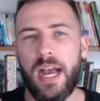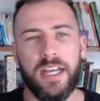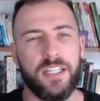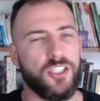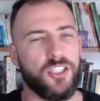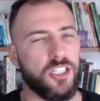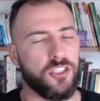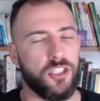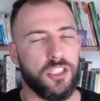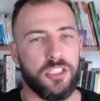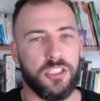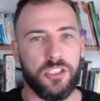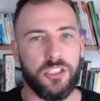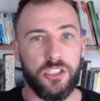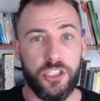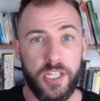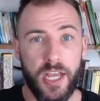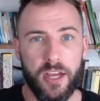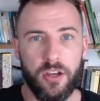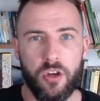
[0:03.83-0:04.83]
A gente
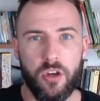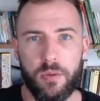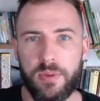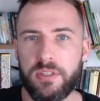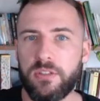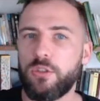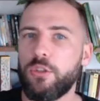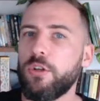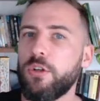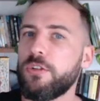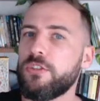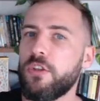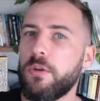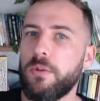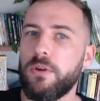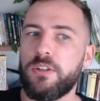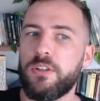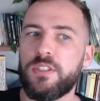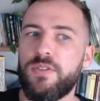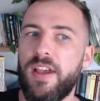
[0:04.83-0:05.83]
já comentou
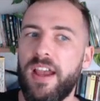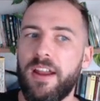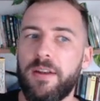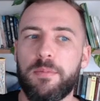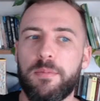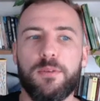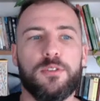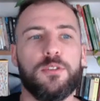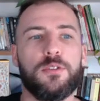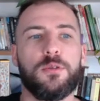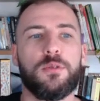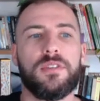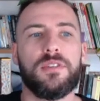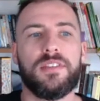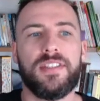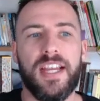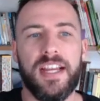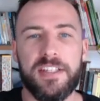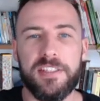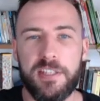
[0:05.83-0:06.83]
sobre os verbos do
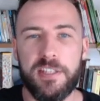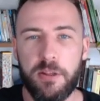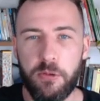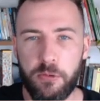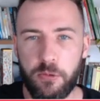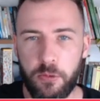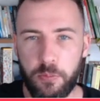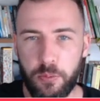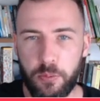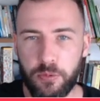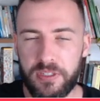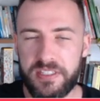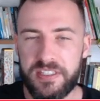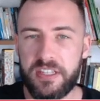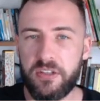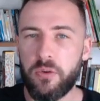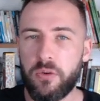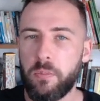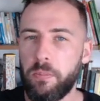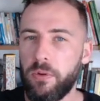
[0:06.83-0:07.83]
terceiro grupo que
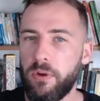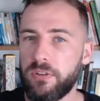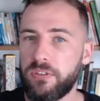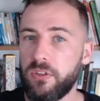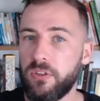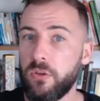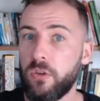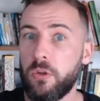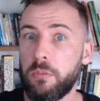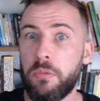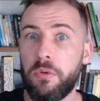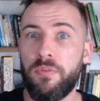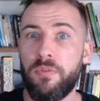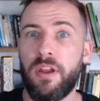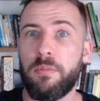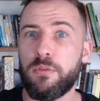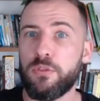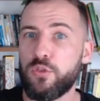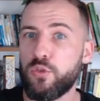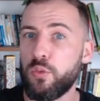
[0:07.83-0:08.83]
se comportam como
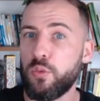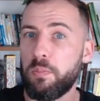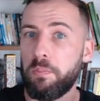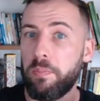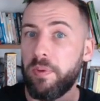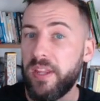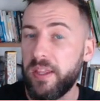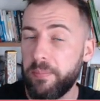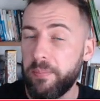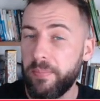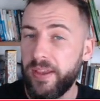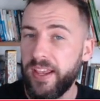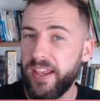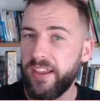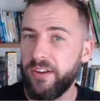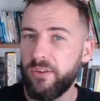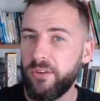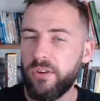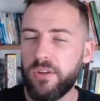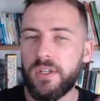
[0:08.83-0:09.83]
verbos do
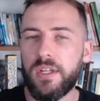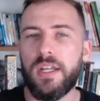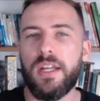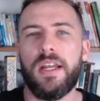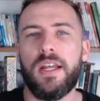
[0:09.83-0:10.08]
primeiro.